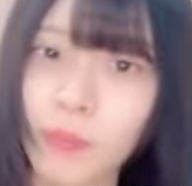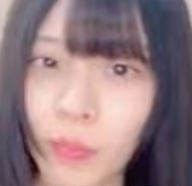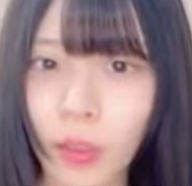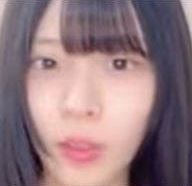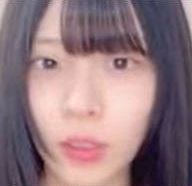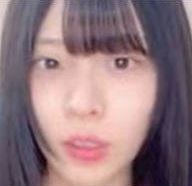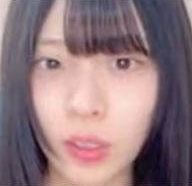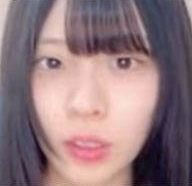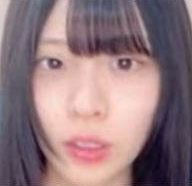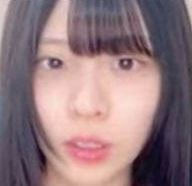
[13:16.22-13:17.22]
ポトフ
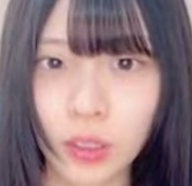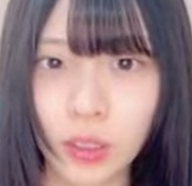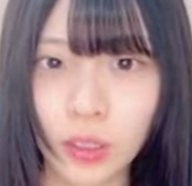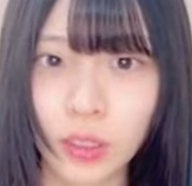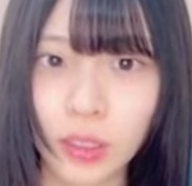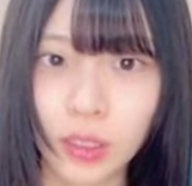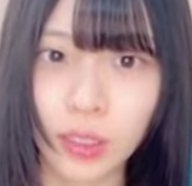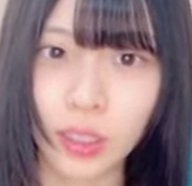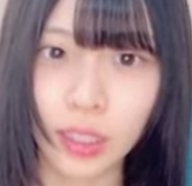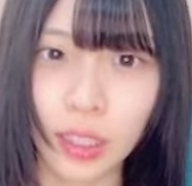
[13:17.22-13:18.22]

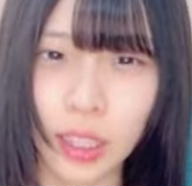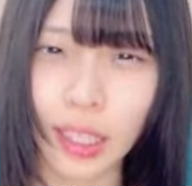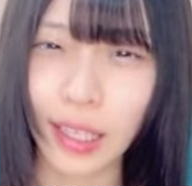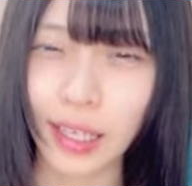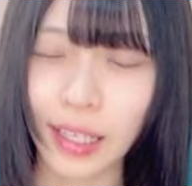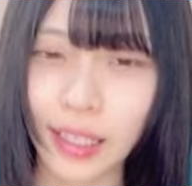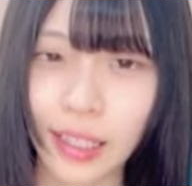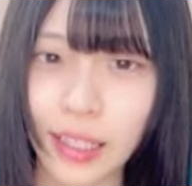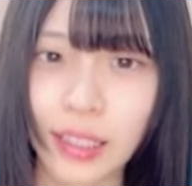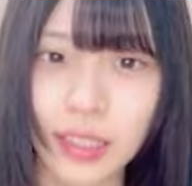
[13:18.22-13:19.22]
えカレー
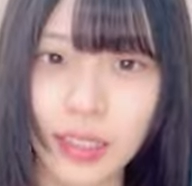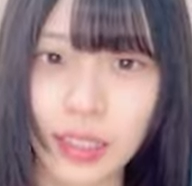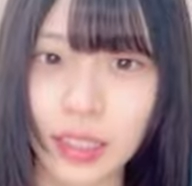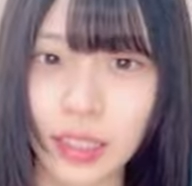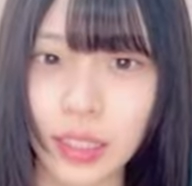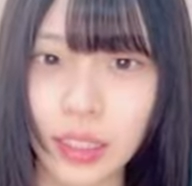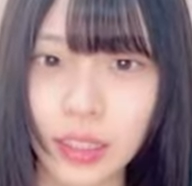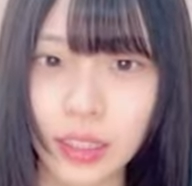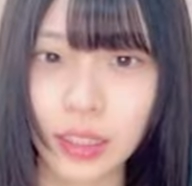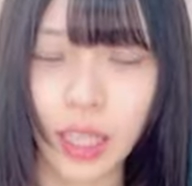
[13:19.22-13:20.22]
ね確かに
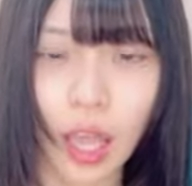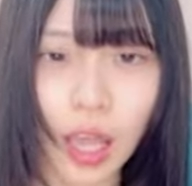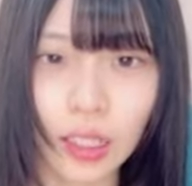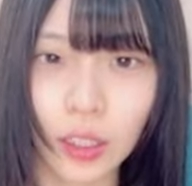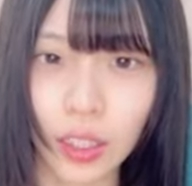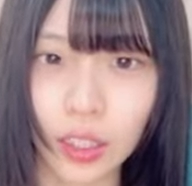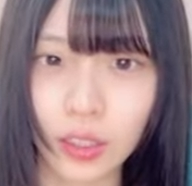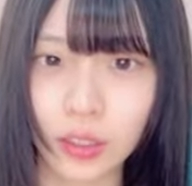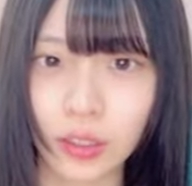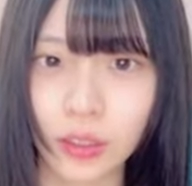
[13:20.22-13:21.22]
アッスーさんハートありが
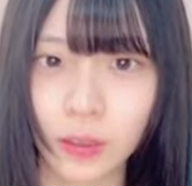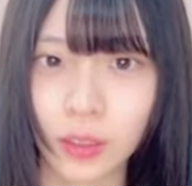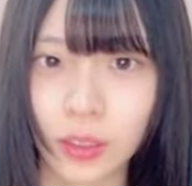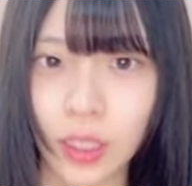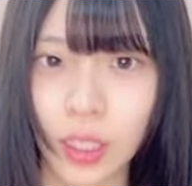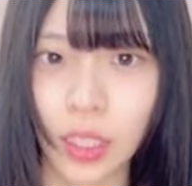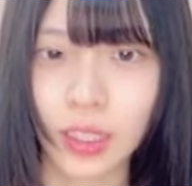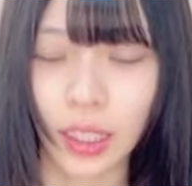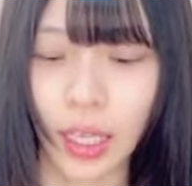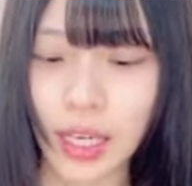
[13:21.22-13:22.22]
とう
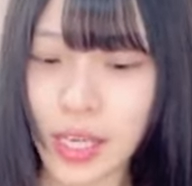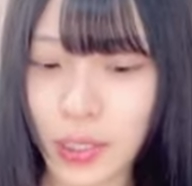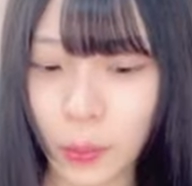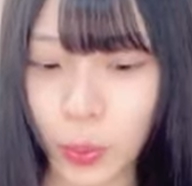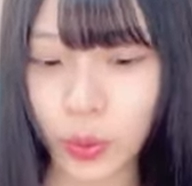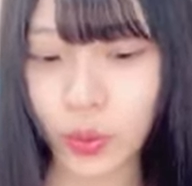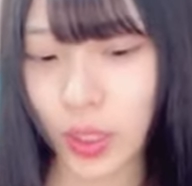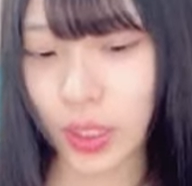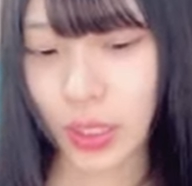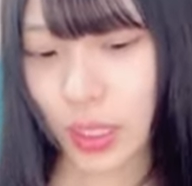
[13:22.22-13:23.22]
じゃあカレーとポトフでいい
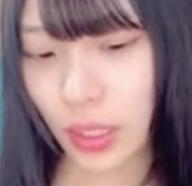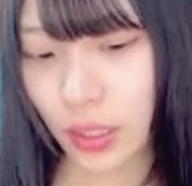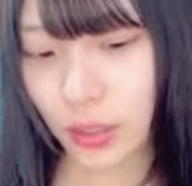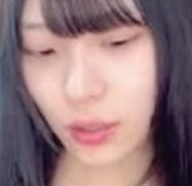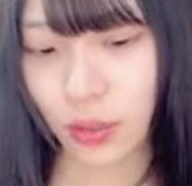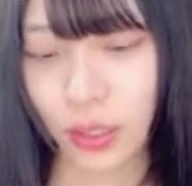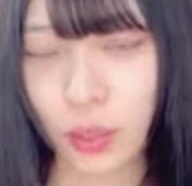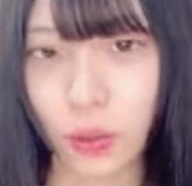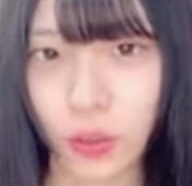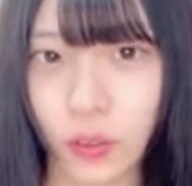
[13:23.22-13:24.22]
んじゃないその2個